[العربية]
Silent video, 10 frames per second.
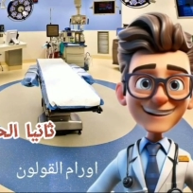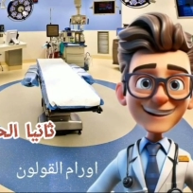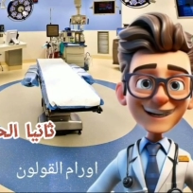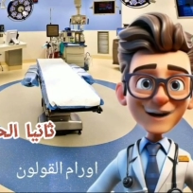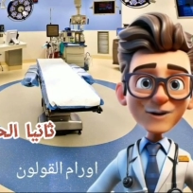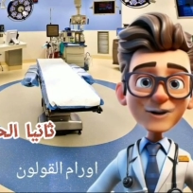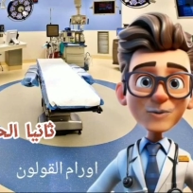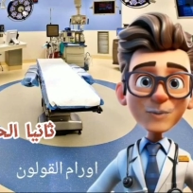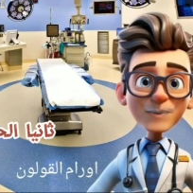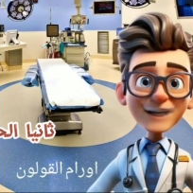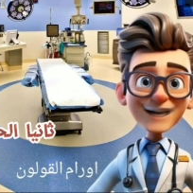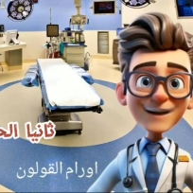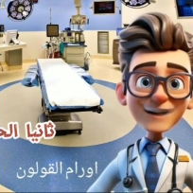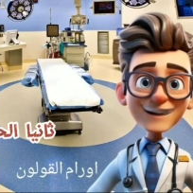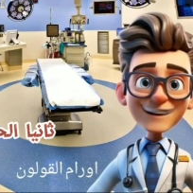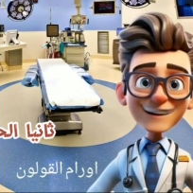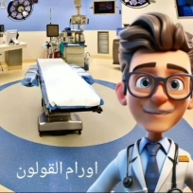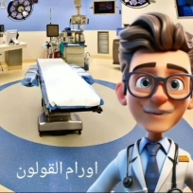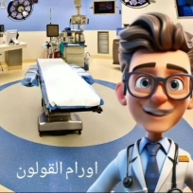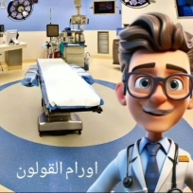تناول الحبوب الكاملة
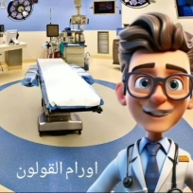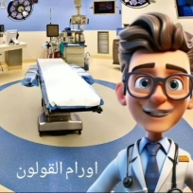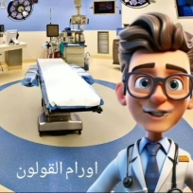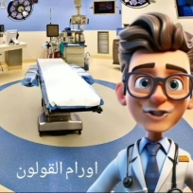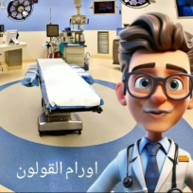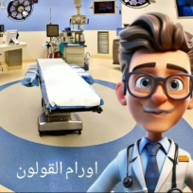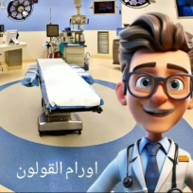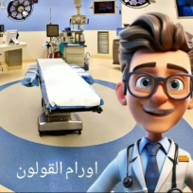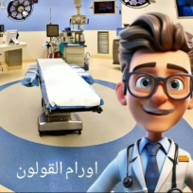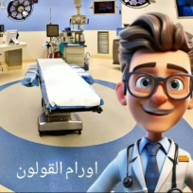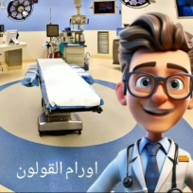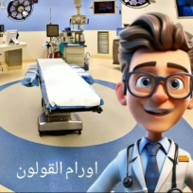مثل دقيق الشوفان،